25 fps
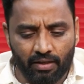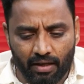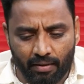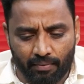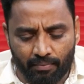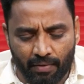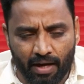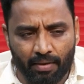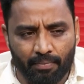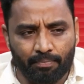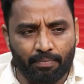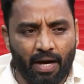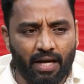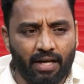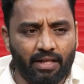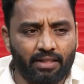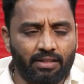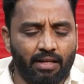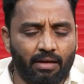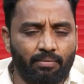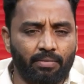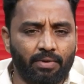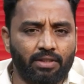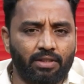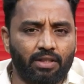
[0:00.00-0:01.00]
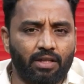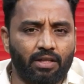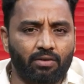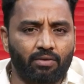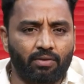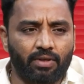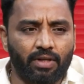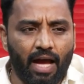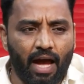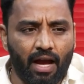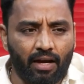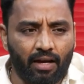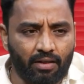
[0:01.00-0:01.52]
ఎంఐఎం పార్టీకి
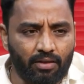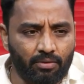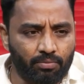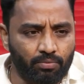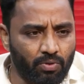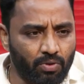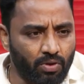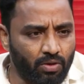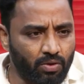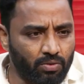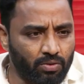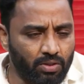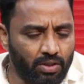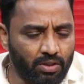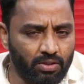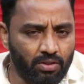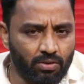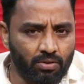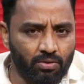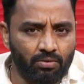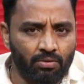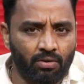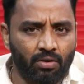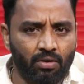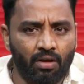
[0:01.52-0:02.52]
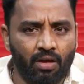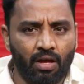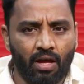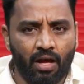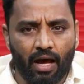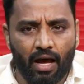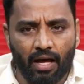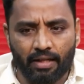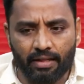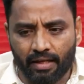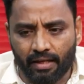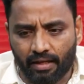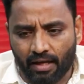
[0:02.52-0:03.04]
సంబంధించినటువంటి ఆకత్పూర్లో చేసిరు
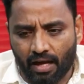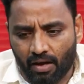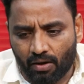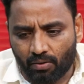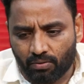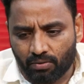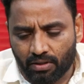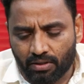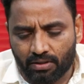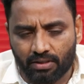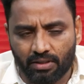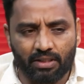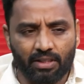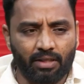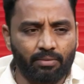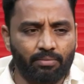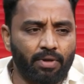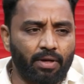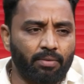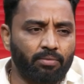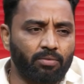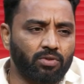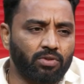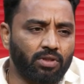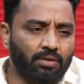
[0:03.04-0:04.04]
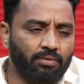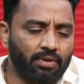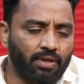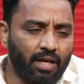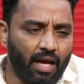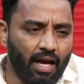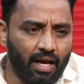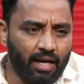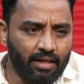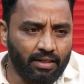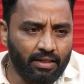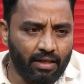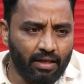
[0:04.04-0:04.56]
అదే కాకుండా సినీ ప్రముఖ స్వామి
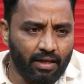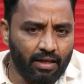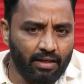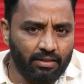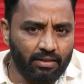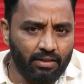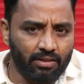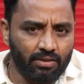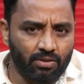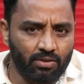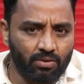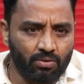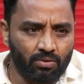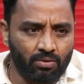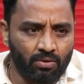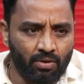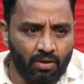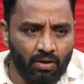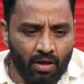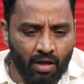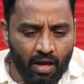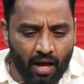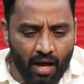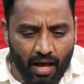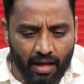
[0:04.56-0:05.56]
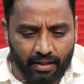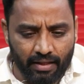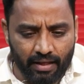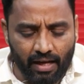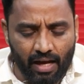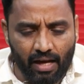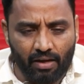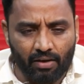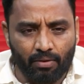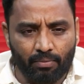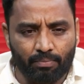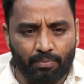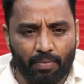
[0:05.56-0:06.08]
నాగార్జున గారు చేసిరు అదే
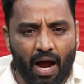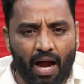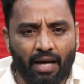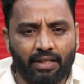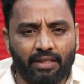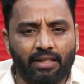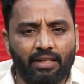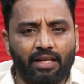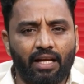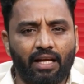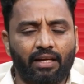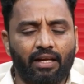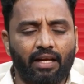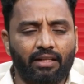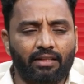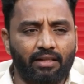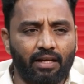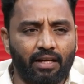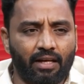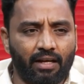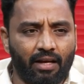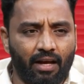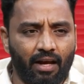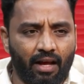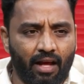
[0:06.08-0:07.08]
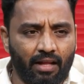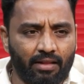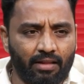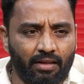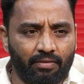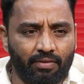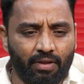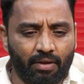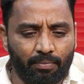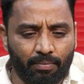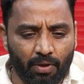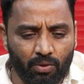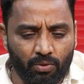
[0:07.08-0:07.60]
కాకుండా పార్టీల ఖచ్చితంగా అదే
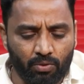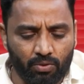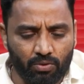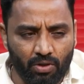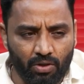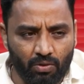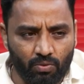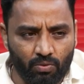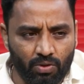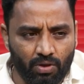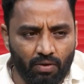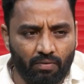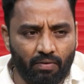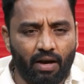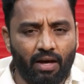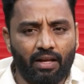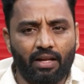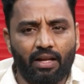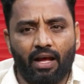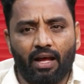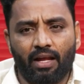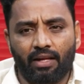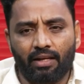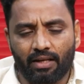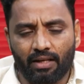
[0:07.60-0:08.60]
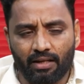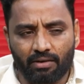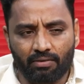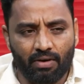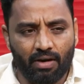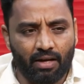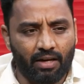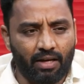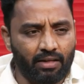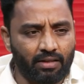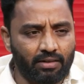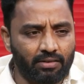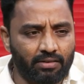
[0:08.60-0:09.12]
ప్రభుత్వం ఉన్న వాళ్ళ లేని
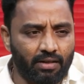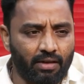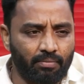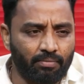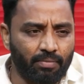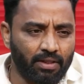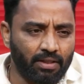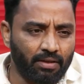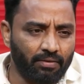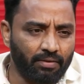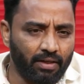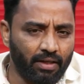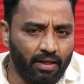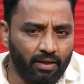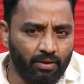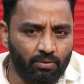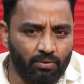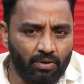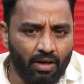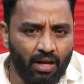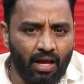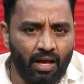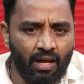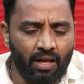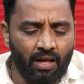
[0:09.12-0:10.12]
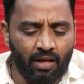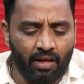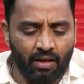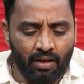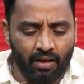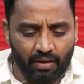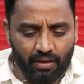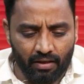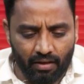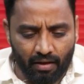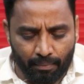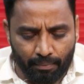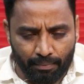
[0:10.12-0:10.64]
వారా అనే సంబంధమే లేకుండా
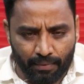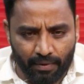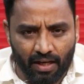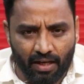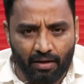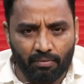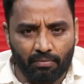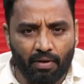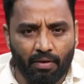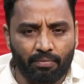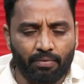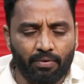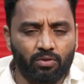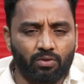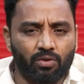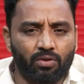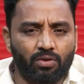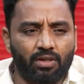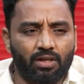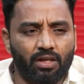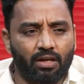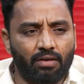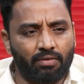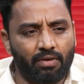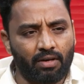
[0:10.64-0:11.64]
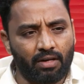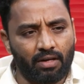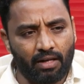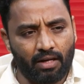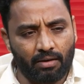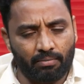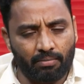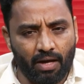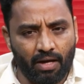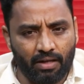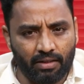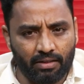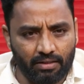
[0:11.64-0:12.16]
ఎఫ్టీఎల్ బఫర్ జోన్లో ఎవరు
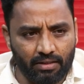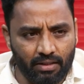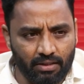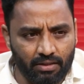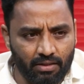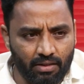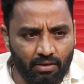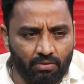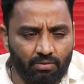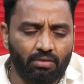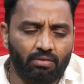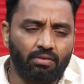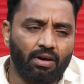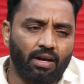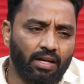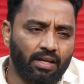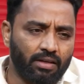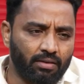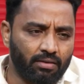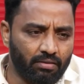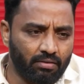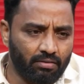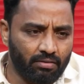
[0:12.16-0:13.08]
నిర్మాణం చేసినా కూడా వారి